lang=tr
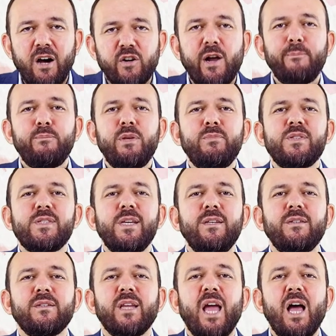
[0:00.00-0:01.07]

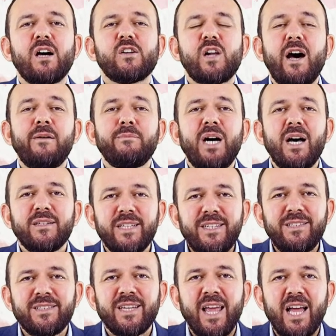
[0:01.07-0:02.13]
Rabbimizin,
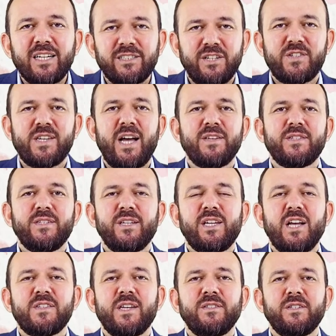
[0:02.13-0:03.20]
Rahman'ın rızasını
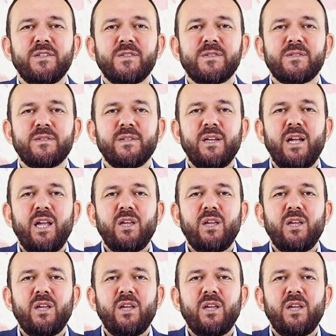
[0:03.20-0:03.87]
kazanırız.